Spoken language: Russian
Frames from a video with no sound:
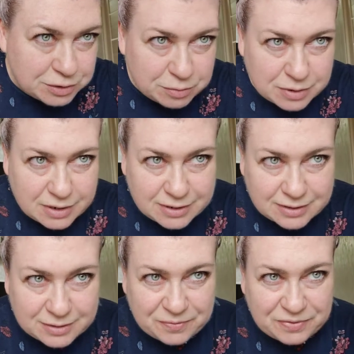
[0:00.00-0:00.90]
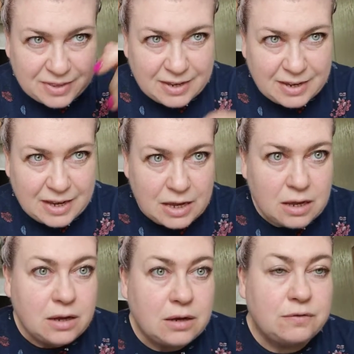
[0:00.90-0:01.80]
добирает.
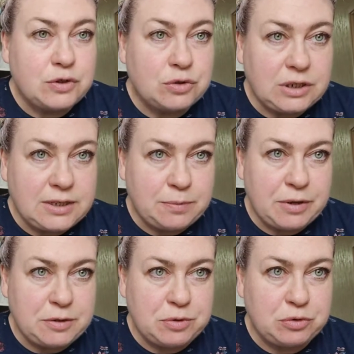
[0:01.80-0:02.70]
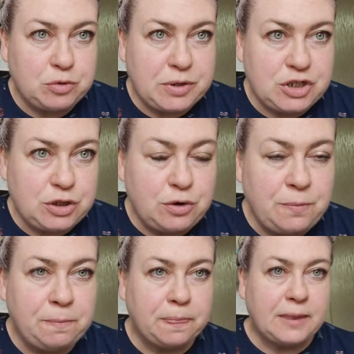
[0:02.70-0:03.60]
Все, 35 минут
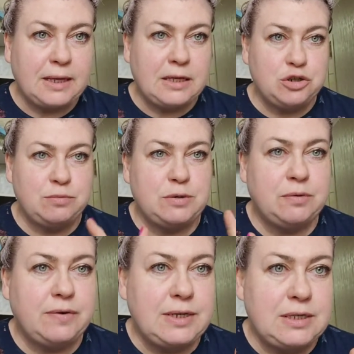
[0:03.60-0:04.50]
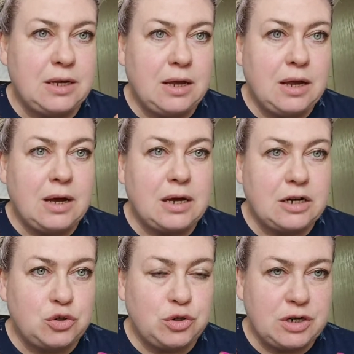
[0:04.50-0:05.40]
прошло. Идем смывать.
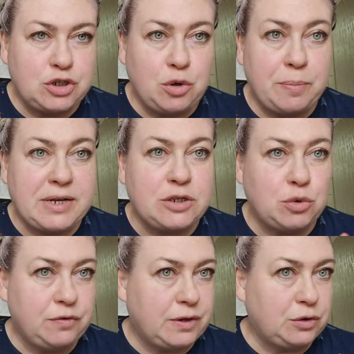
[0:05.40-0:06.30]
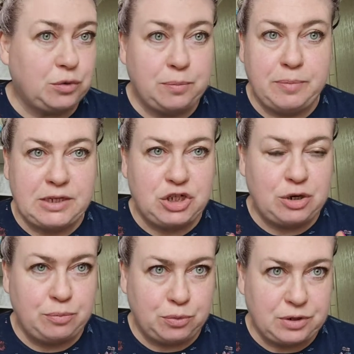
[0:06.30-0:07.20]
Хорошо-хорошо простой водой, без
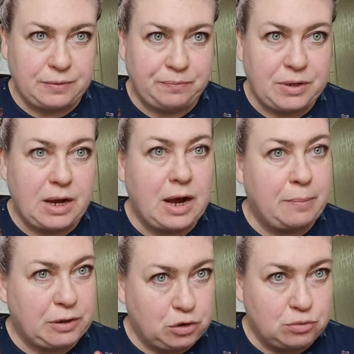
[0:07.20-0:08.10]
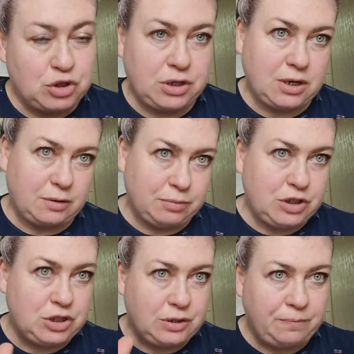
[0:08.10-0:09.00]
шампуня. А потом уже, как
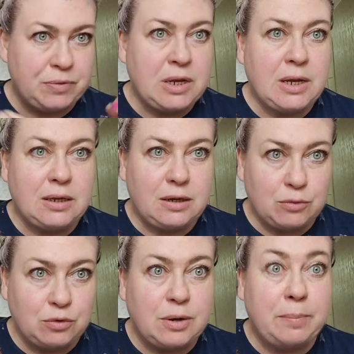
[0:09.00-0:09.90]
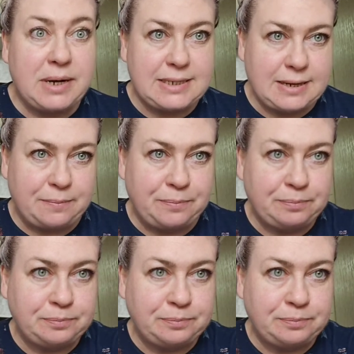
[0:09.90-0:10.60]
обычно, немного бальзам.